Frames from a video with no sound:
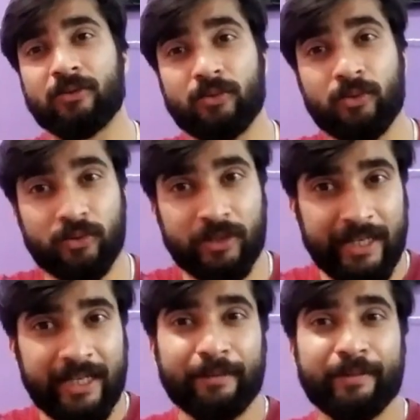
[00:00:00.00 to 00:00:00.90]

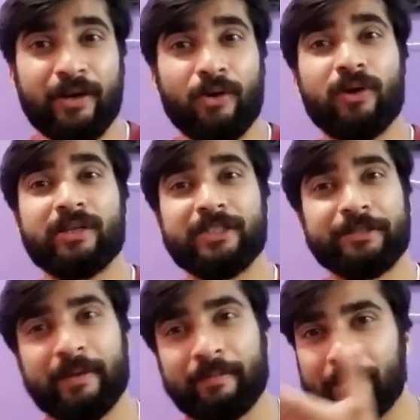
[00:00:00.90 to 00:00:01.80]
दूसरी क्लिप दिखाऊंगा
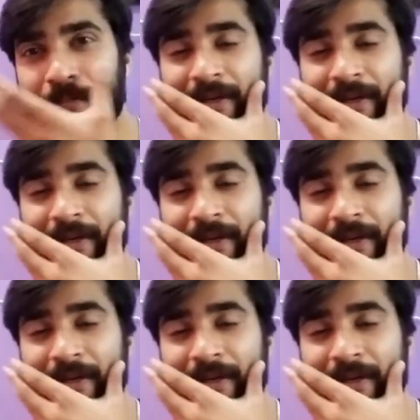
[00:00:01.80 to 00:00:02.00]
जिसमें मैं